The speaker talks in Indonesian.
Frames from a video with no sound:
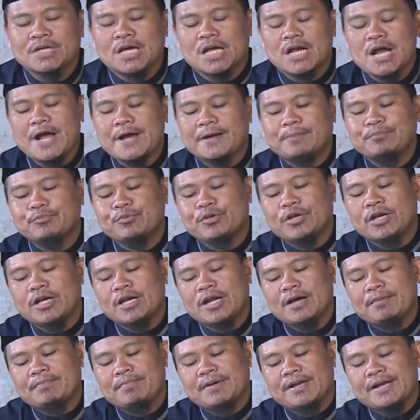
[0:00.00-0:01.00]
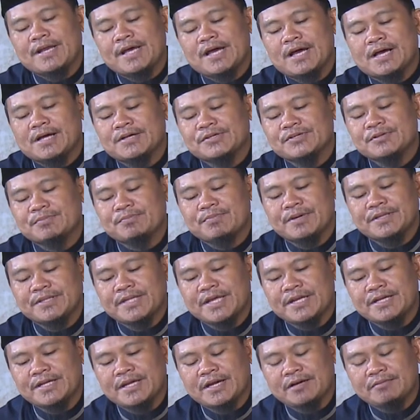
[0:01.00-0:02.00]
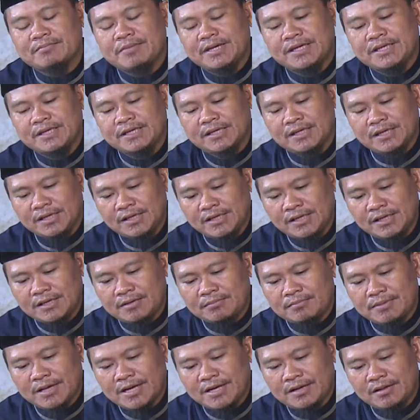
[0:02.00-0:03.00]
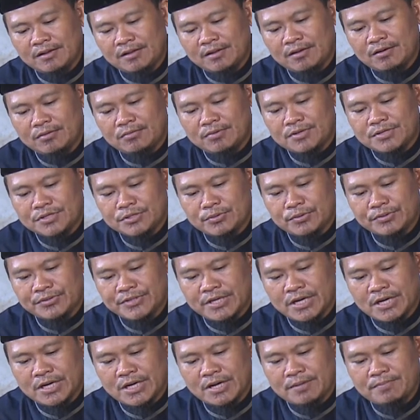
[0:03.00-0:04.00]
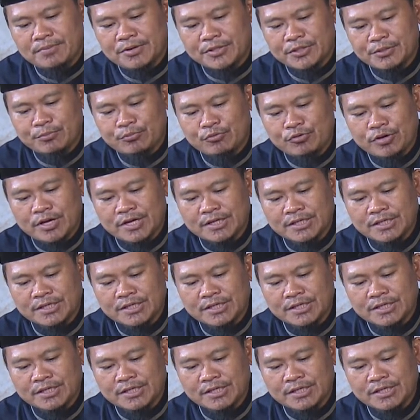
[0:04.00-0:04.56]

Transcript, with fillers: Alhamdulillah pada kesempatan yang baik ini kembali Allah Jalla bertemukan